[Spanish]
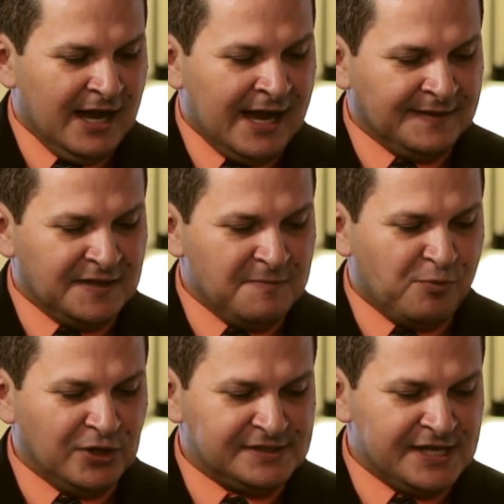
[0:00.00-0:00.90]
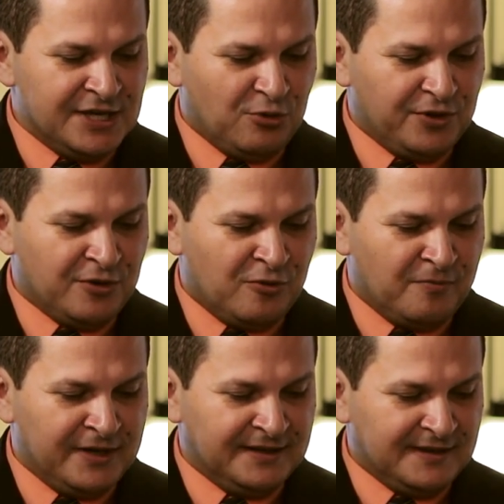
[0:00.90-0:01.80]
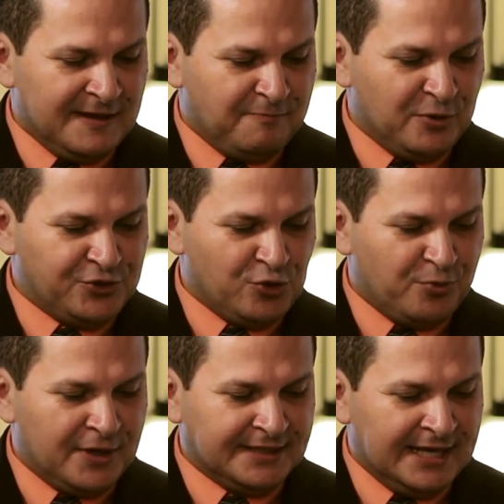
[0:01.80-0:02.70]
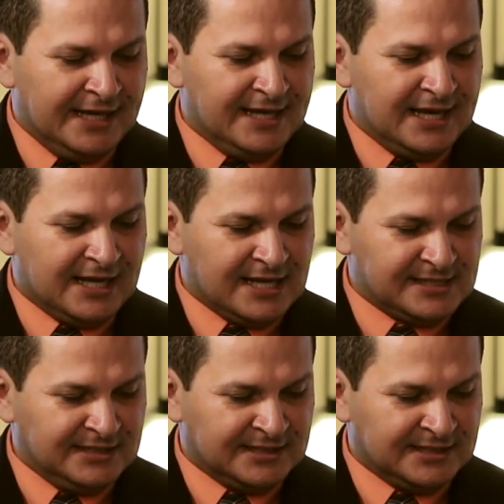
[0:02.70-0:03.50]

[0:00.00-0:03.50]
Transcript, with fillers: a ti pues, hijo de hombre, te he puesto por atalaya a la casa de